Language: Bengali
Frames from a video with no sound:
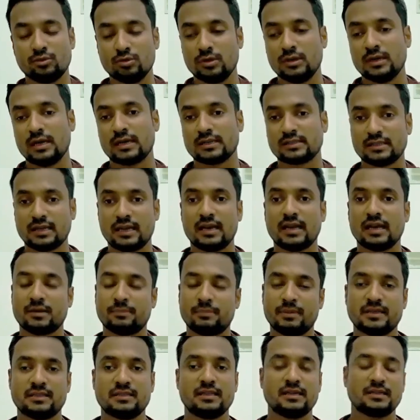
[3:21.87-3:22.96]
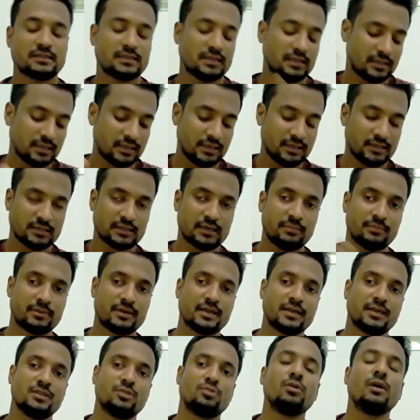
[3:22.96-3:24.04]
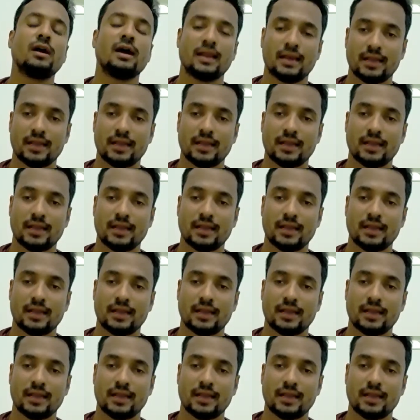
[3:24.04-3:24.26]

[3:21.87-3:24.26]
দুই লাখ চার লাখ পাঁচ লাখ তাদের ইনকামটা কিন্তু